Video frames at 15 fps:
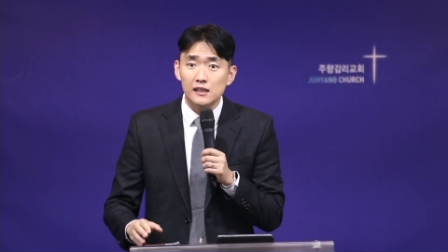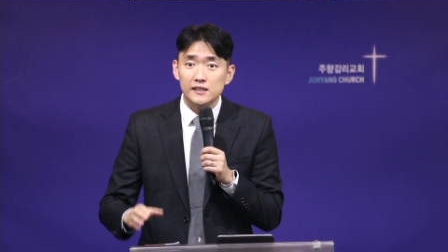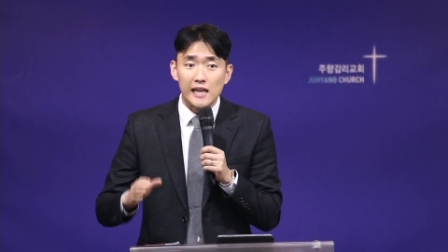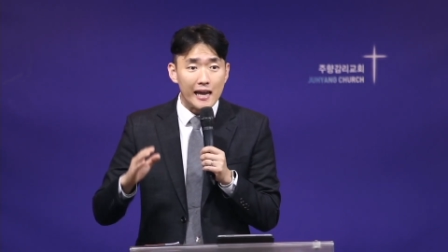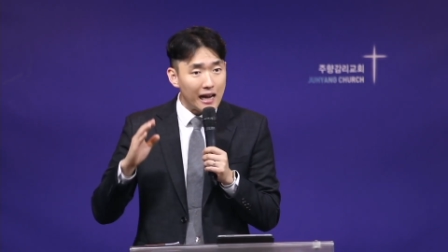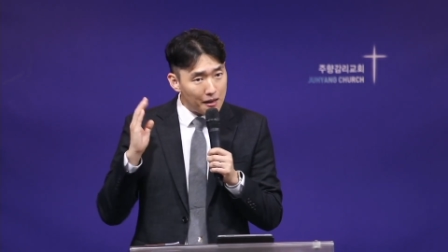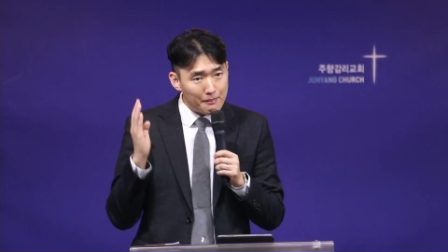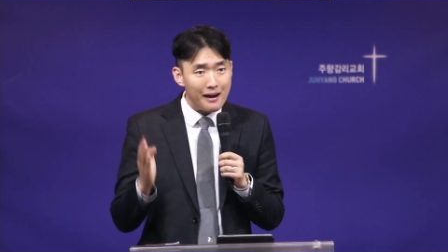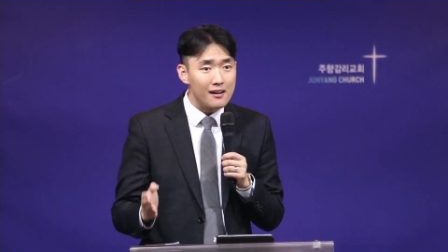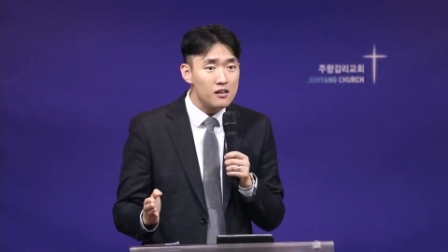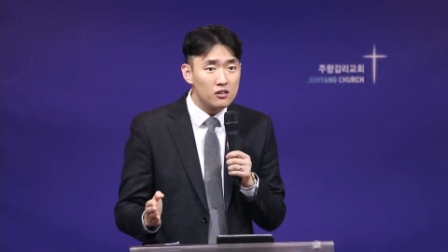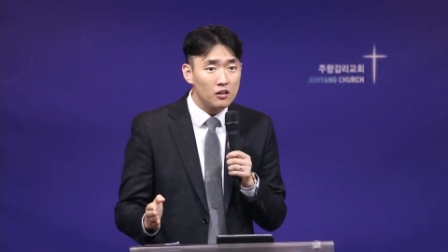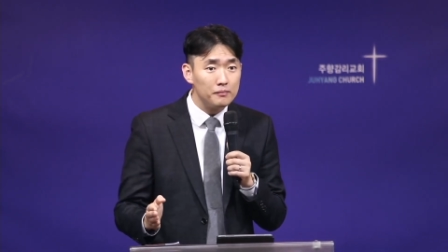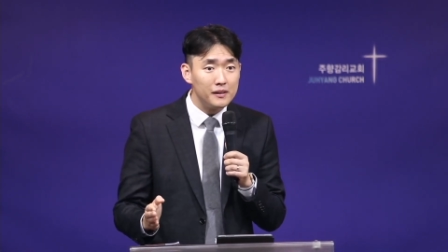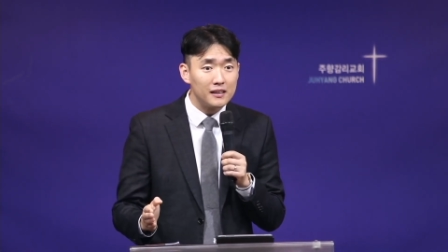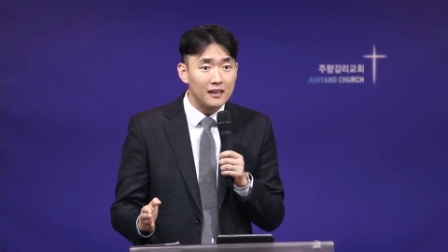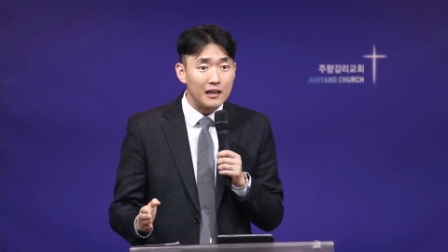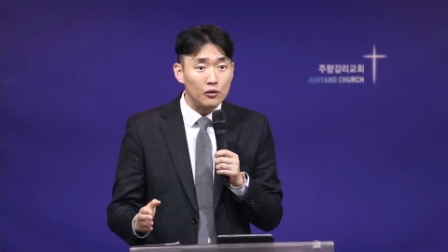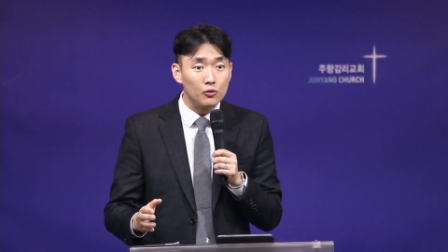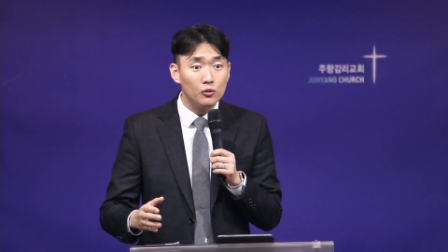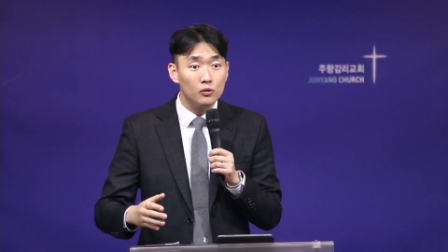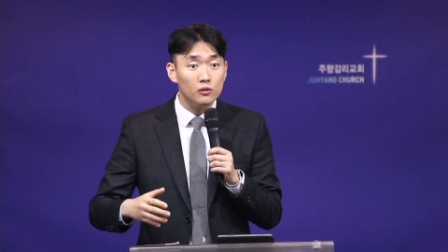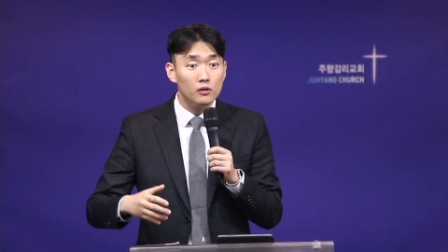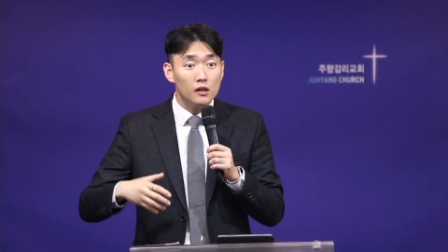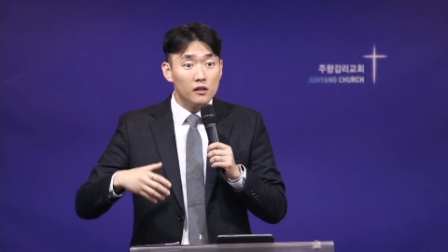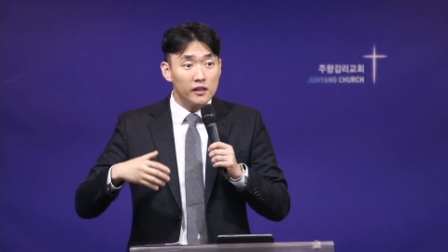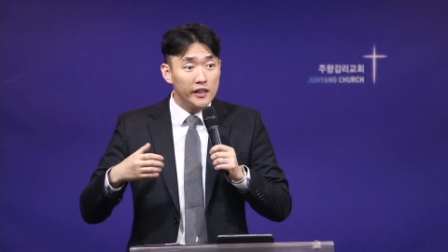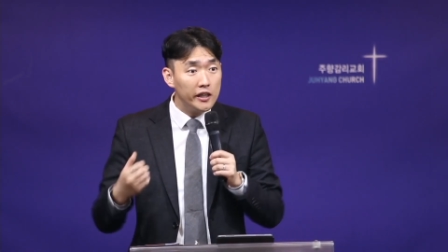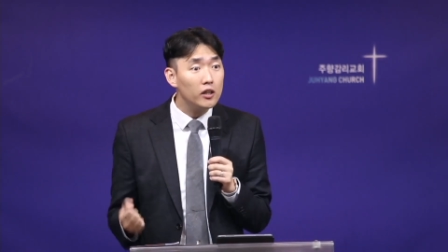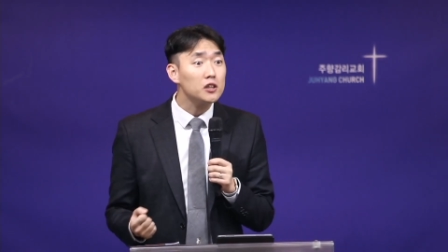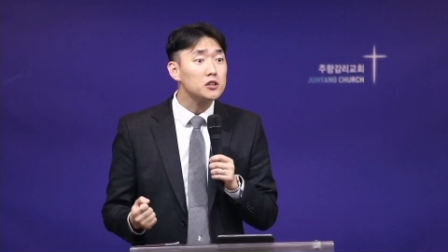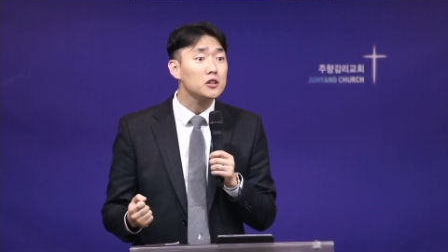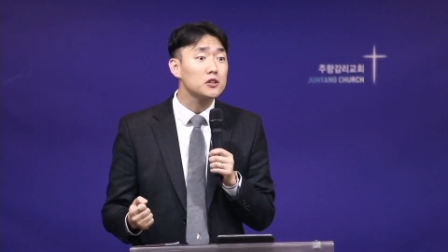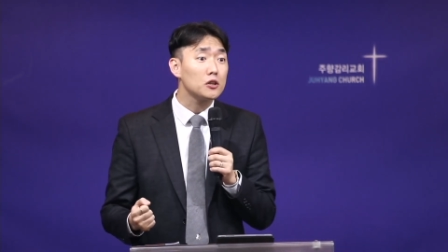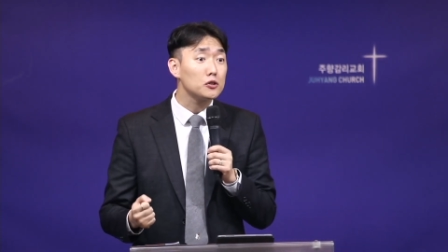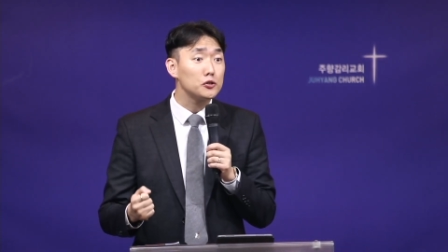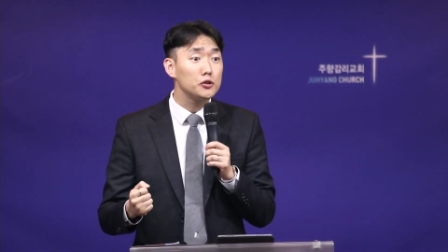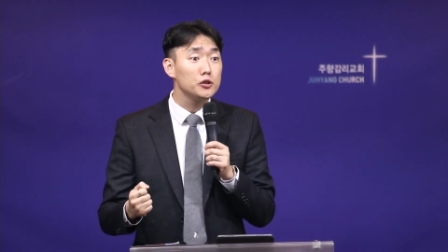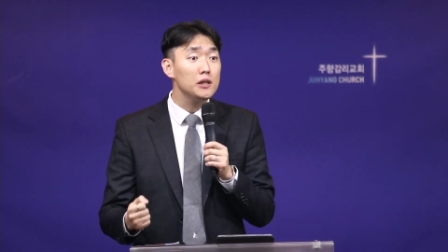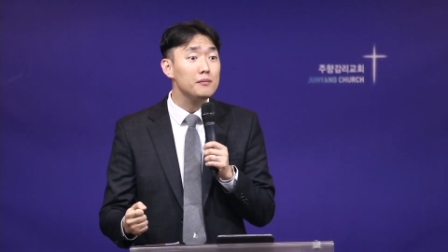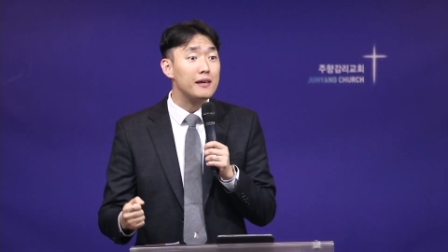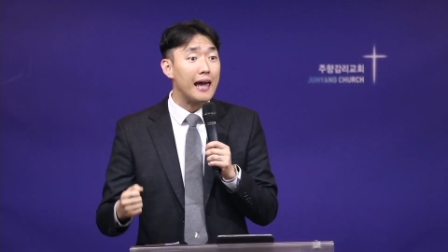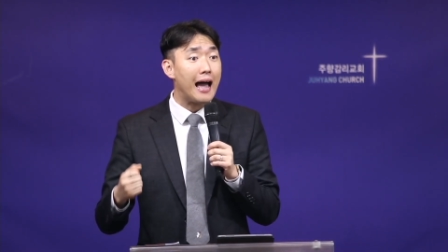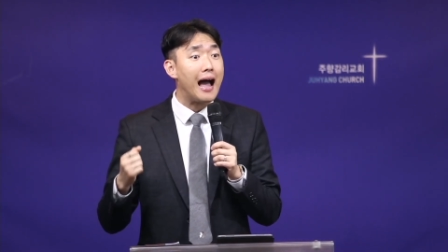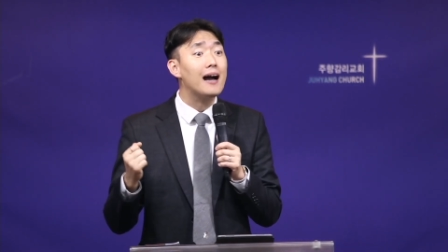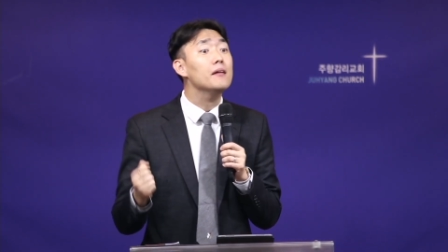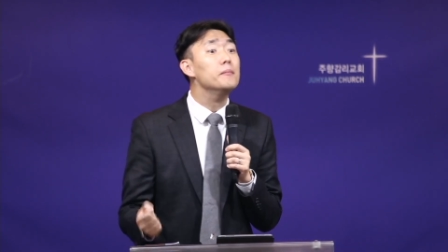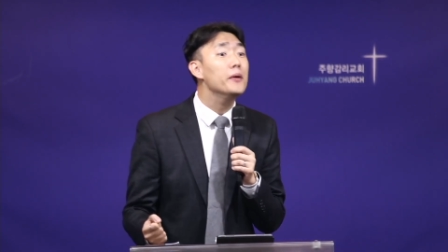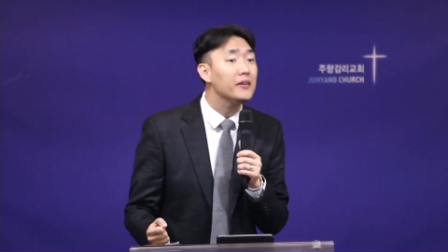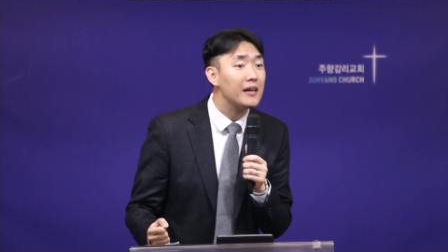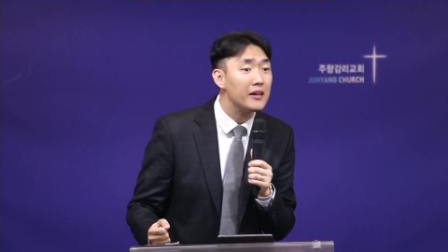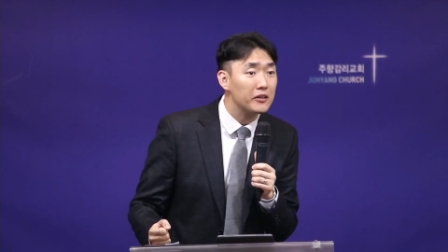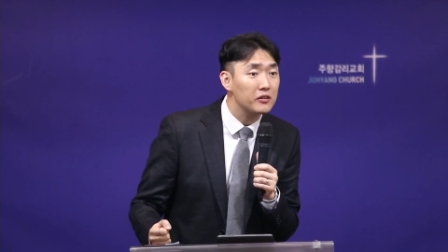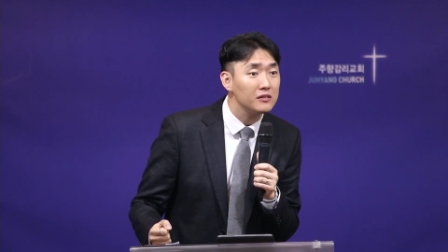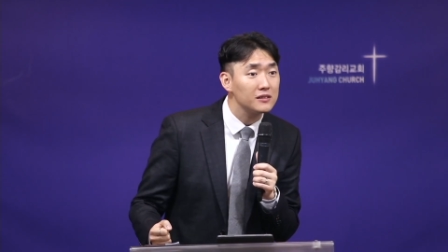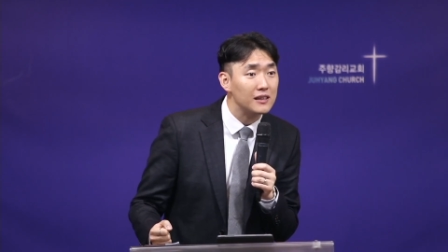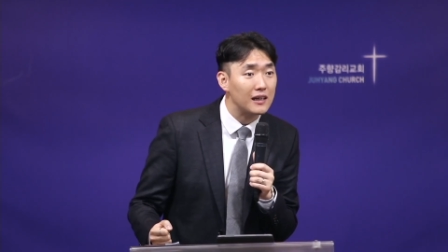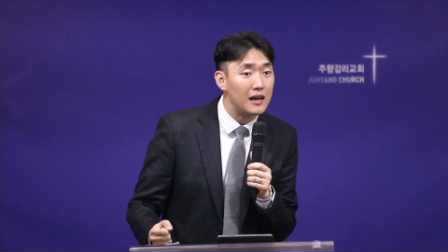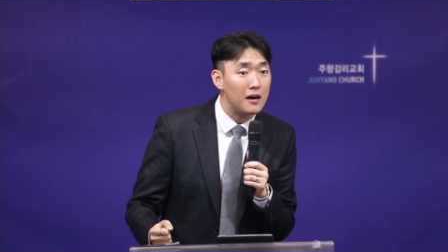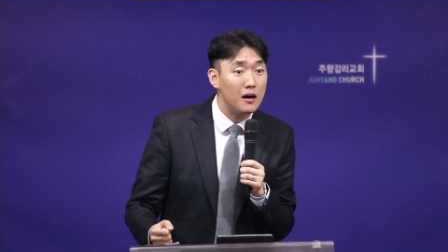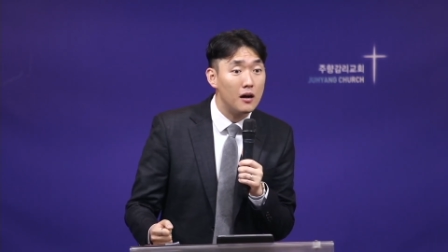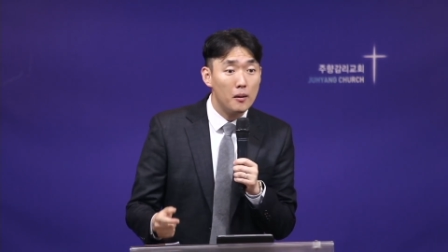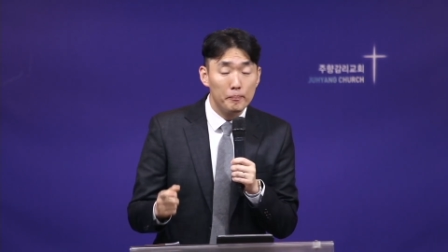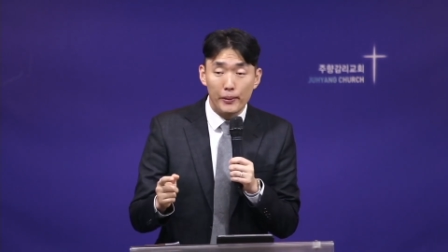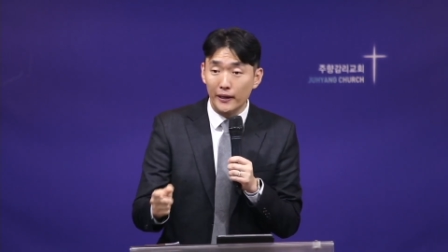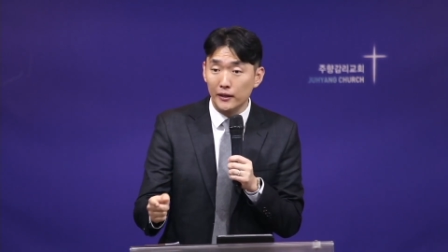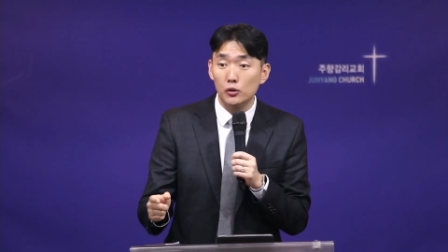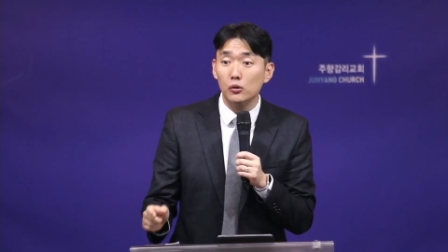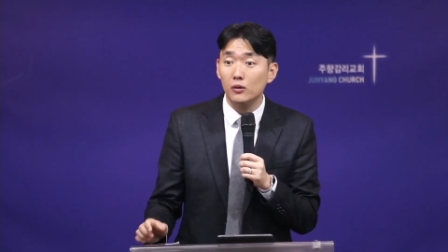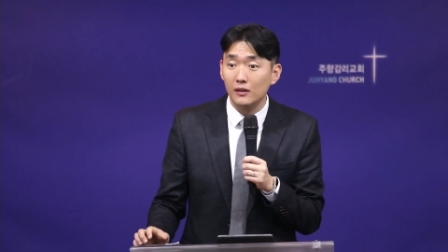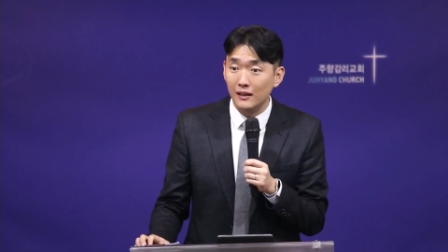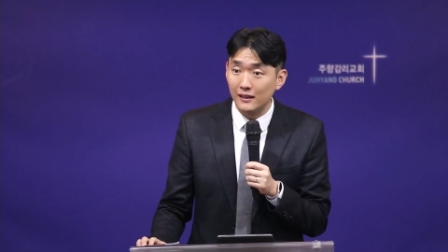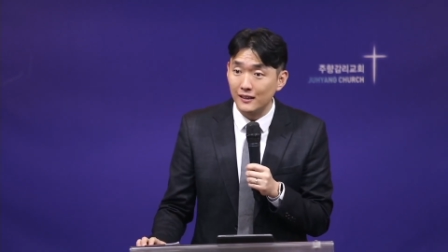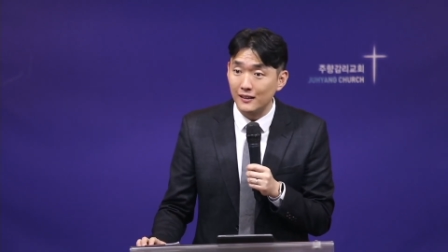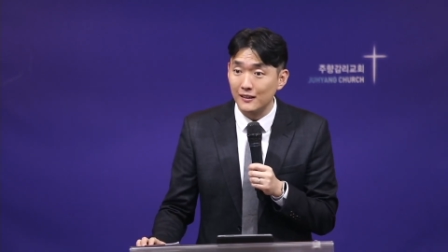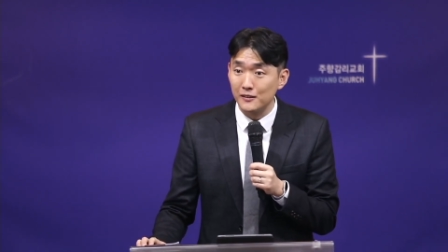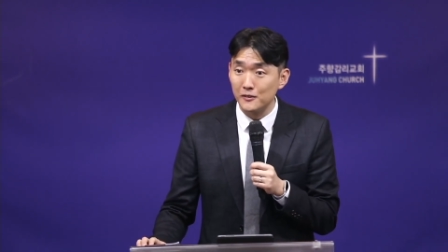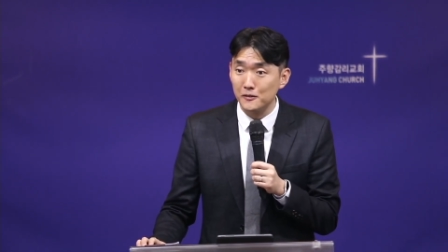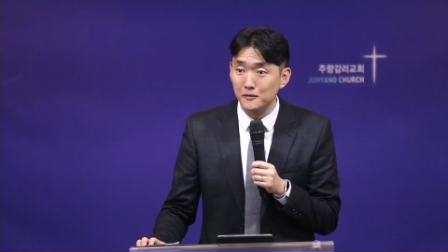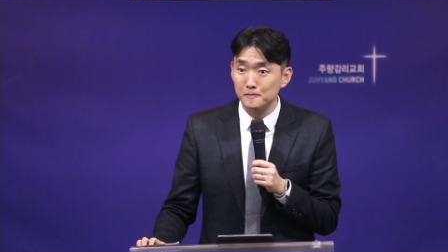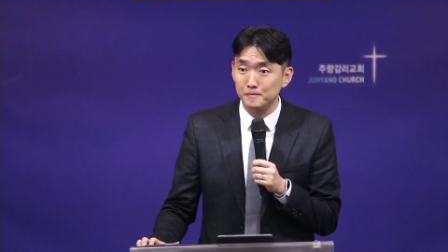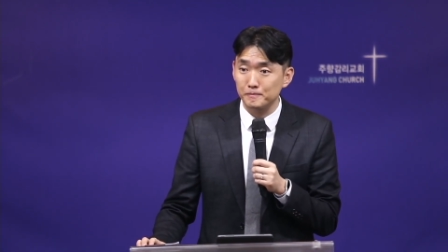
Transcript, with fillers: 제가 막을 겁니다라고 일어서서 주님께 항변하였던 자가 베드로라니까요.